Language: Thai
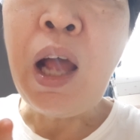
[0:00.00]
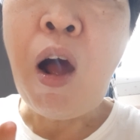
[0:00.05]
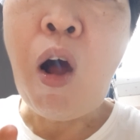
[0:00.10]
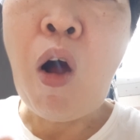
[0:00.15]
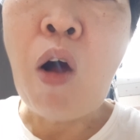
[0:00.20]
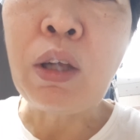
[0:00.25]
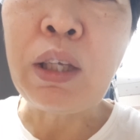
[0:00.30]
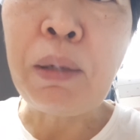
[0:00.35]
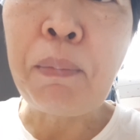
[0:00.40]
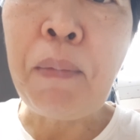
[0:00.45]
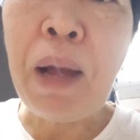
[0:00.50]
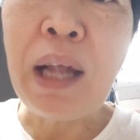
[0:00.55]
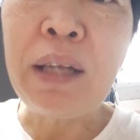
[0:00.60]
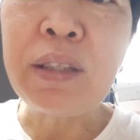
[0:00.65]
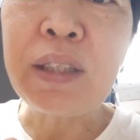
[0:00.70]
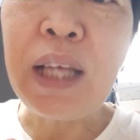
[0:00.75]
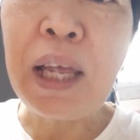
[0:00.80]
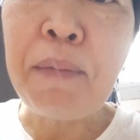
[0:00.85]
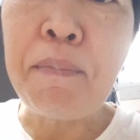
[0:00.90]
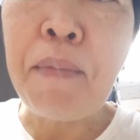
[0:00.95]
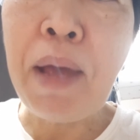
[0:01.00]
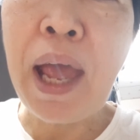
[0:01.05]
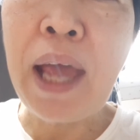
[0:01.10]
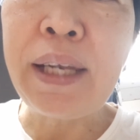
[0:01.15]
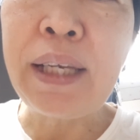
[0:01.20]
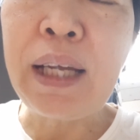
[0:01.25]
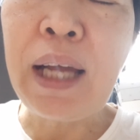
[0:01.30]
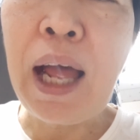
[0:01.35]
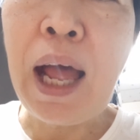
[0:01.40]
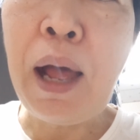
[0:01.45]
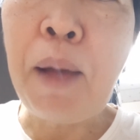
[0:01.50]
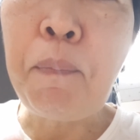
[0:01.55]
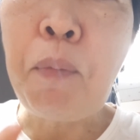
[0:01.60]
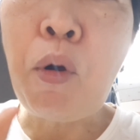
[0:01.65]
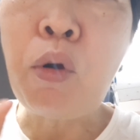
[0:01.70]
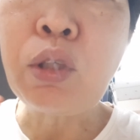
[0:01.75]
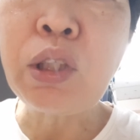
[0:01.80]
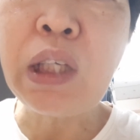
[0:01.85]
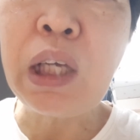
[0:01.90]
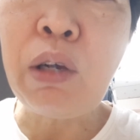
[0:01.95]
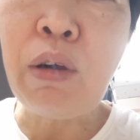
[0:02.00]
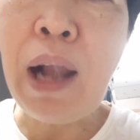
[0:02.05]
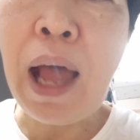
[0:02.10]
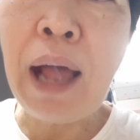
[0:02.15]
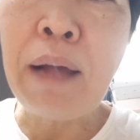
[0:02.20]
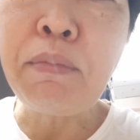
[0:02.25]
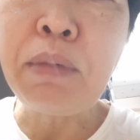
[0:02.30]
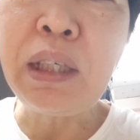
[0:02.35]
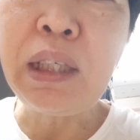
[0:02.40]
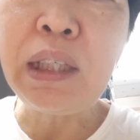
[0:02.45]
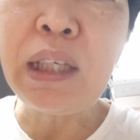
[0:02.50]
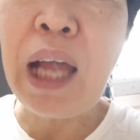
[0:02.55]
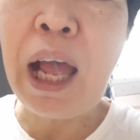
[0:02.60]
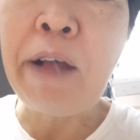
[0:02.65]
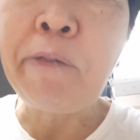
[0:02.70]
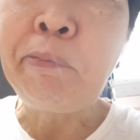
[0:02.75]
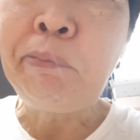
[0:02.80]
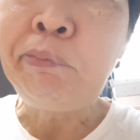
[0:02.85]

ออกจากบ้านใส่แมสนะคะพกเจลล้างมือนะ